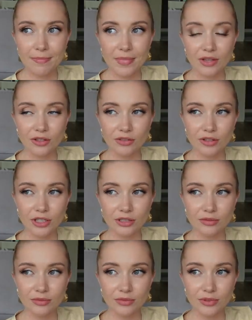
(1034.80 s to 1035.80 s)
и он
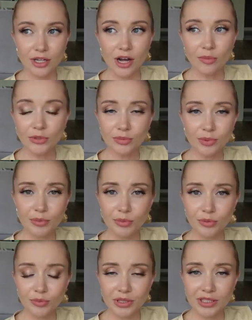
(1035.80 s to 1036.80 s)
говорит, и как мы теперь
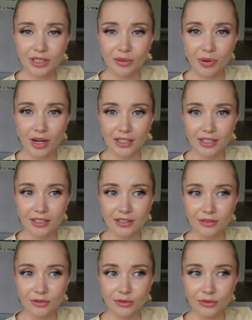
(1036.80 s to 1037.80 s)
будем без
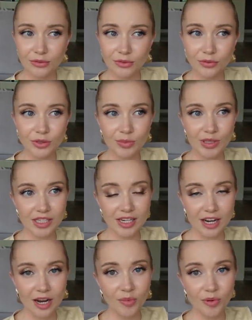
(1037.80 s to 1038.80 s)
собаки? Ну, в
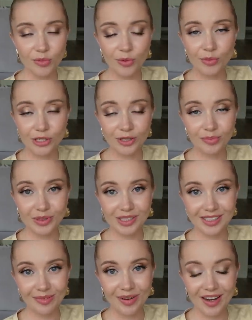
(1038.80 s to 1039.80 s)
смысле, как мы будем жить без
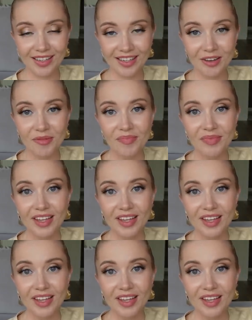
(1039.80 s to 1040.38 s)
собаки?